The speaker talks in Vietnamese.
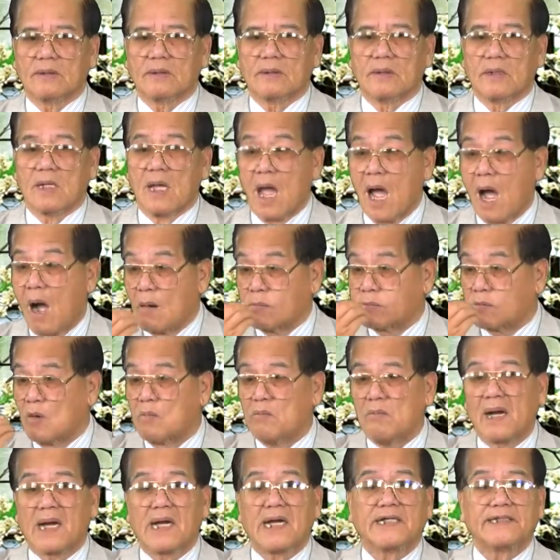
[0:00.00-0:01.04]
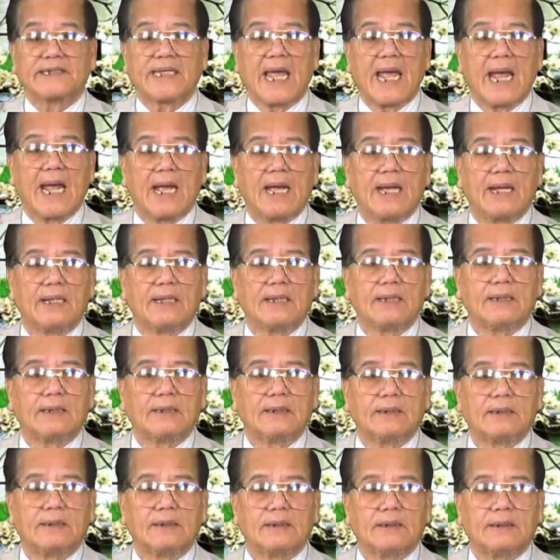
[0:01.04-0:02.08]
Học không bằng người ta,
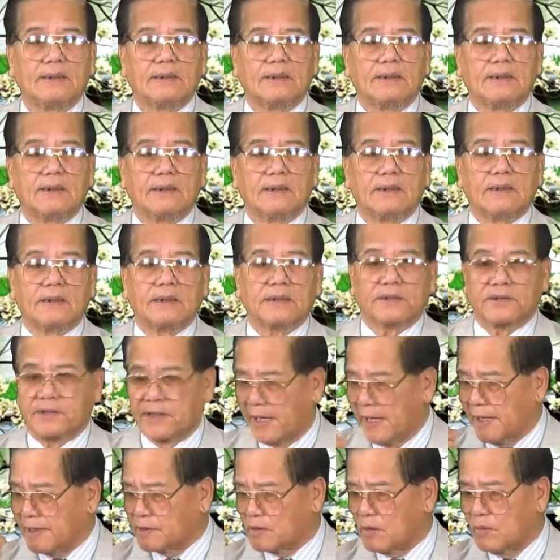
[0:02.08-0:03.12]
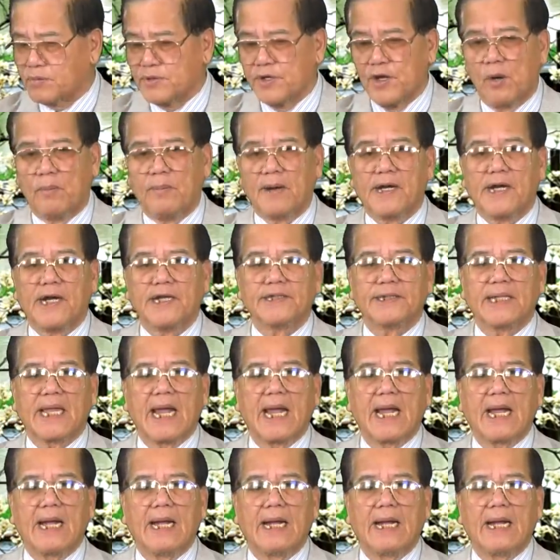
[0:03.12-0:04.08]
tiền không nhiều bằng người ta,